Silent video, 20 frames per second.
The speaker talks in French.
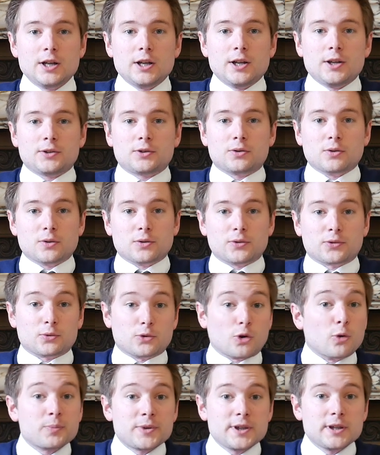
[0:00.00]
que son
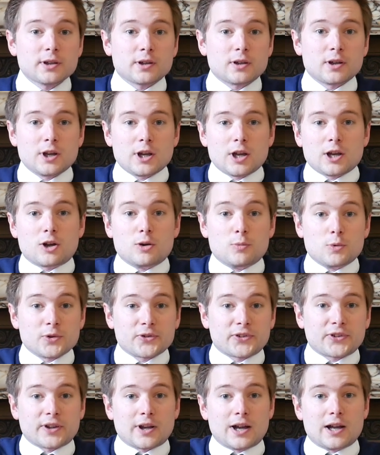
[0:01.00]
empire
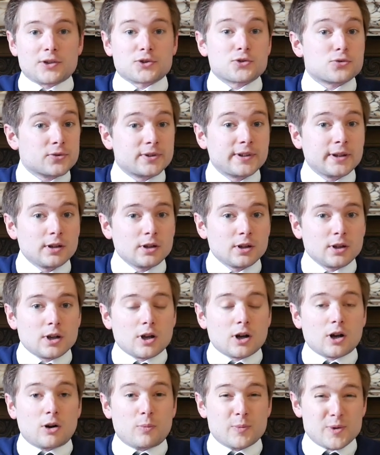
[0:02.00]
commence à chuter.
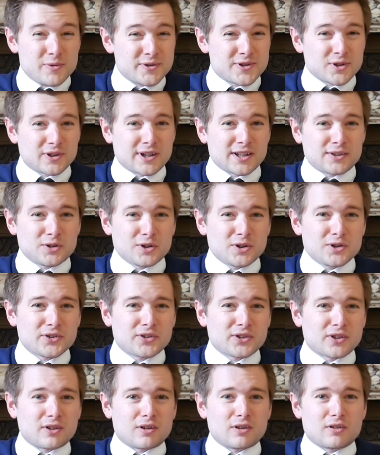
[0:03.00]
En 1814,
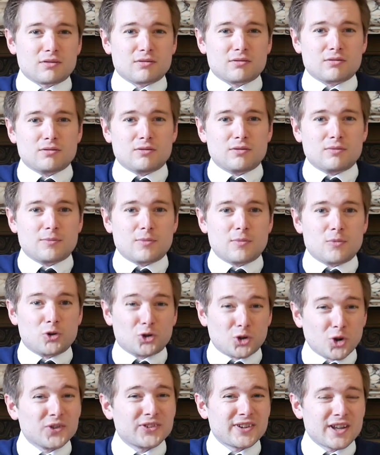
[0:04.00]
euh, le
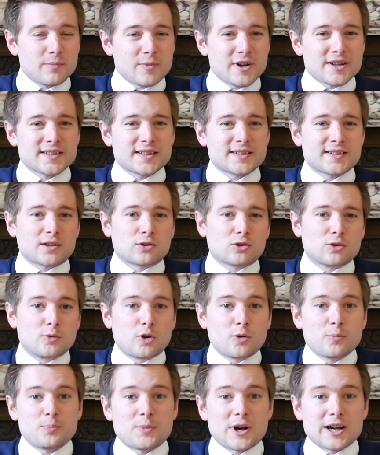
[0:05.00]
31 mars exactement,
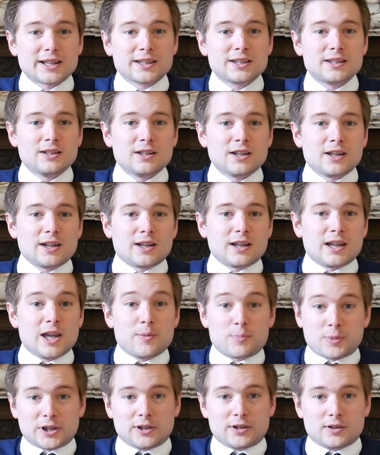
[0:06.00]
Paris est
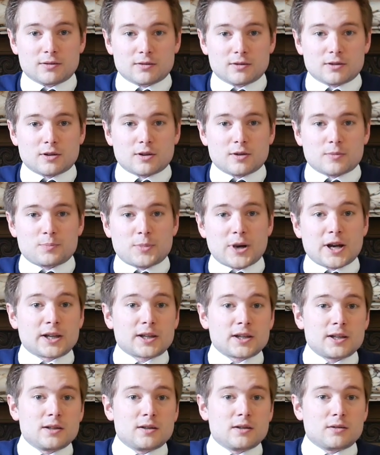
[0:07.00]
pris.
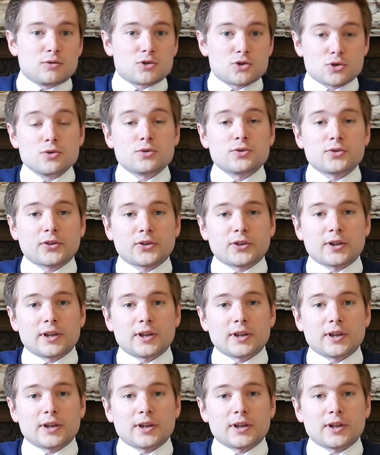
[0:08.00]
Paris chute